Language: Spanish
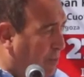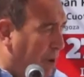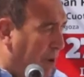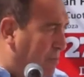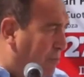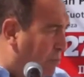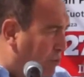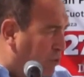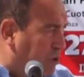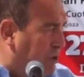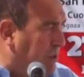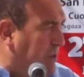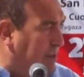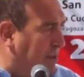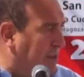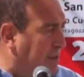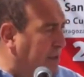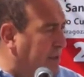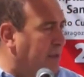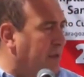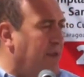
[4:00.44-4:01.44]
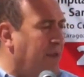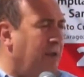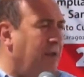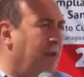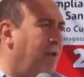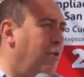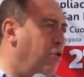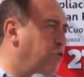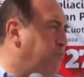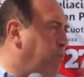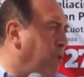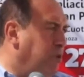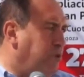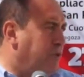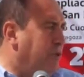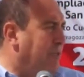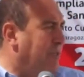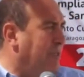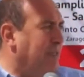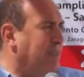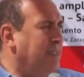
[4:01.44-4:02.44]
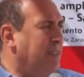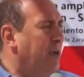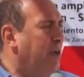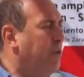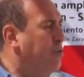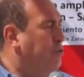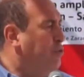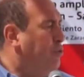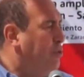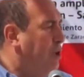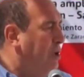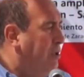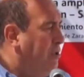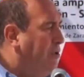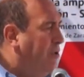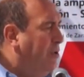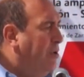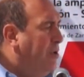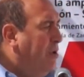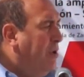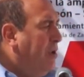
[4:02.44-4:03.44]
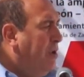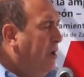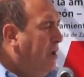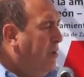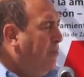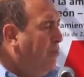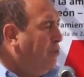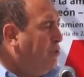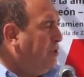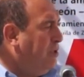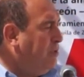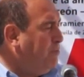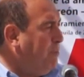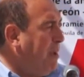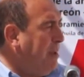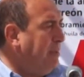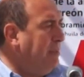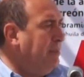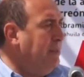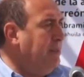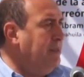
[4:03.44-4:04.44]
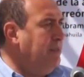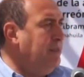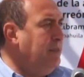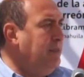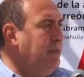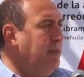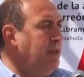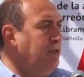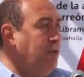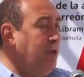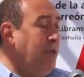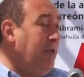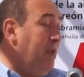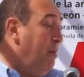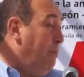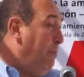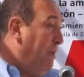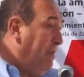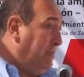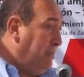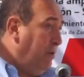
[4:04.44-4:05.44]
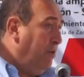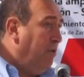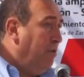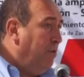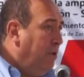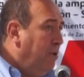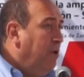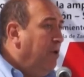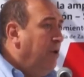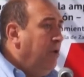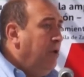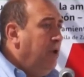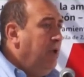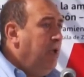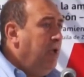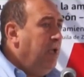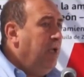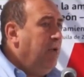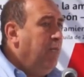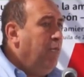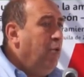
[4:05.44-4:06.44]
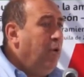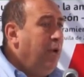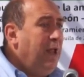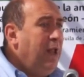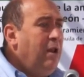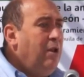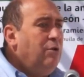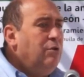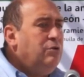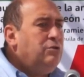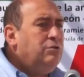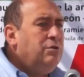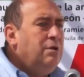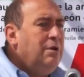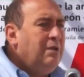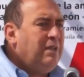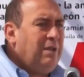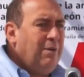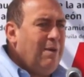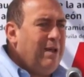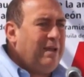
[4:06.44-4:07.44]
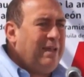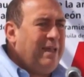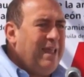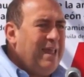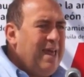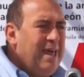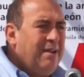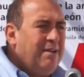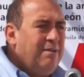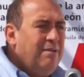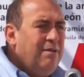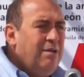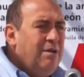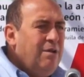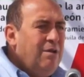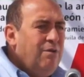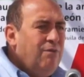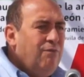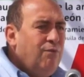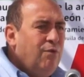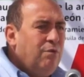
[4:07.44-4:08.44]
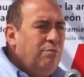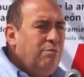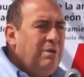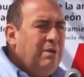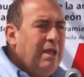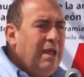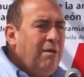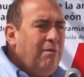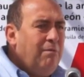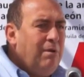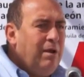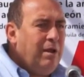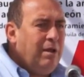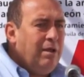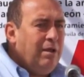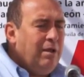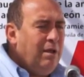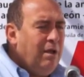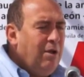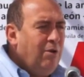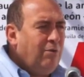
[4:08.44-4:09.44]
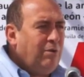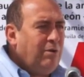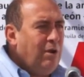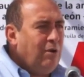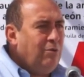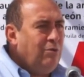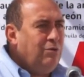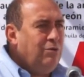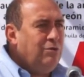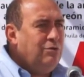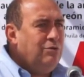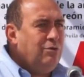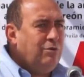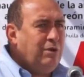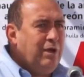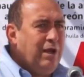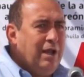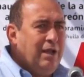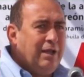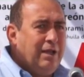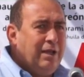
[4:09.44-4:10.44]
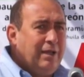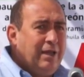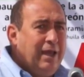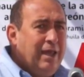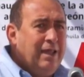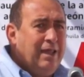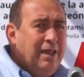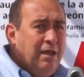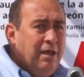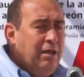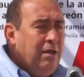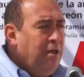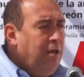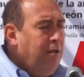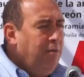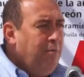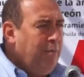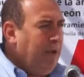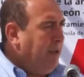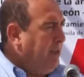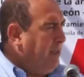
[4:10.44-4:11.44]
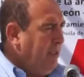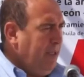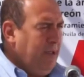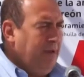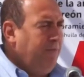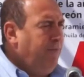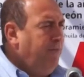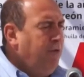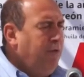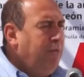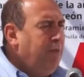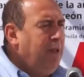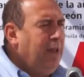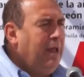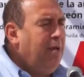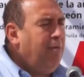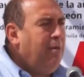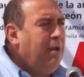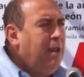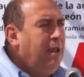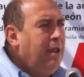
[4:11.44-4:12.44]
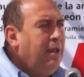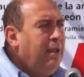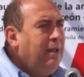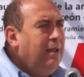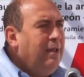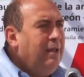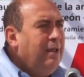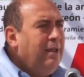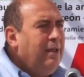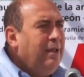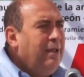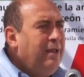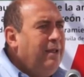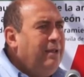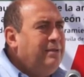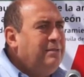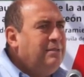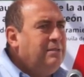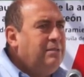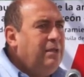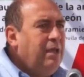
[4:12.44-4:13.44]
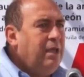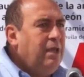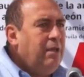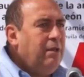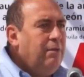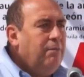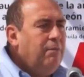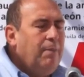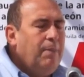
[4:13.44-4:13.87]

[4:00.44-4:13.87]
pero hay muchísimas, los pozos que se están construyendo en muchas partes de la ciudad, el paseo eh, Morelos, que va a quedar formidable, aunque algunos no quieran que quede, va a quedar formidable. Este,